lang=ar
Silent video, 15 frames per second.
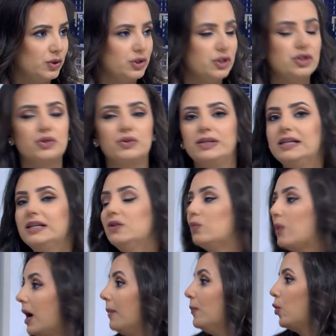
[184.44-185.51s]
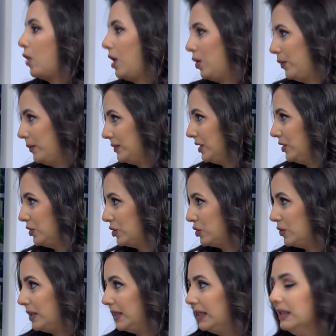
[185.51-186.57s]
الانسولين ومقاومه نعم.
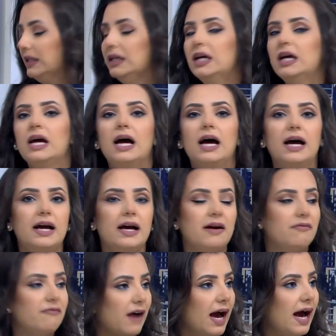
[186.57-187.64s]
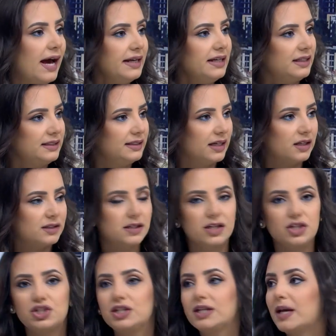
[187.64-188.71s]
الانسولين نعم. فهاي عنا اكثر
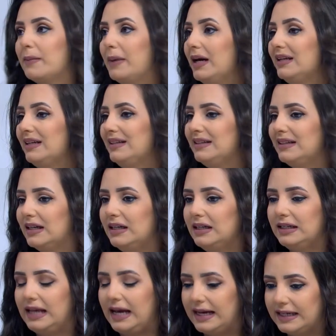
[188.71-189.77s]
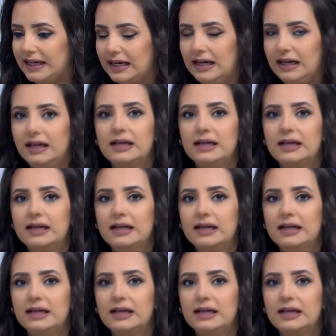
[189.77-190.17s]
شيء كمان عنا الحياه